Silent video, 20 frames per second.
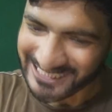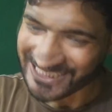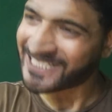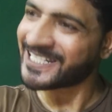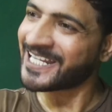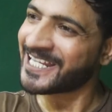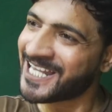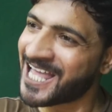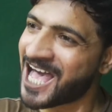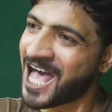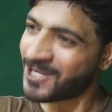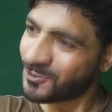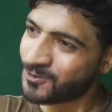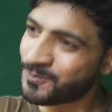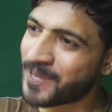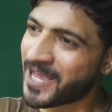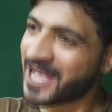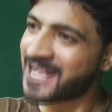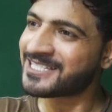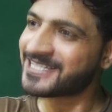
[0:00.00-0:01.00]
सा ठेला आलू
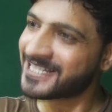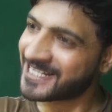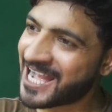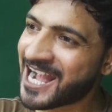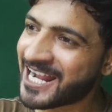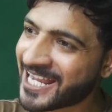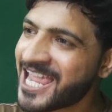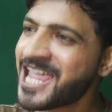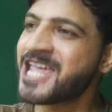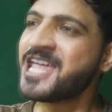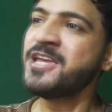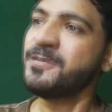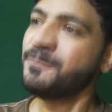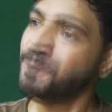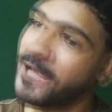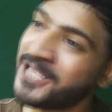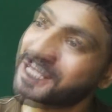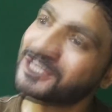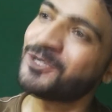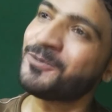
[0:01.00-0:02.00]
प्याज लगा के
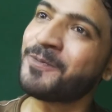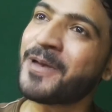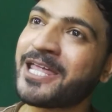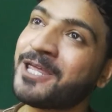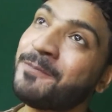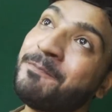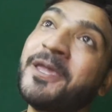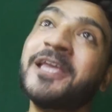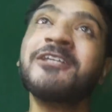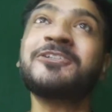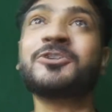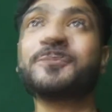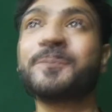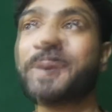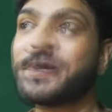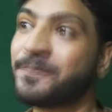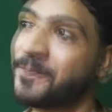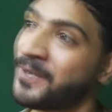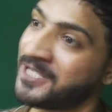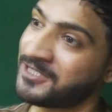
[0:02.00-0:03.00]
बीस रुपए अरे बीस
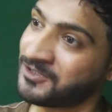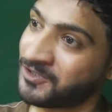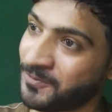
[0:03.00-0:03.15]
रुपए बीस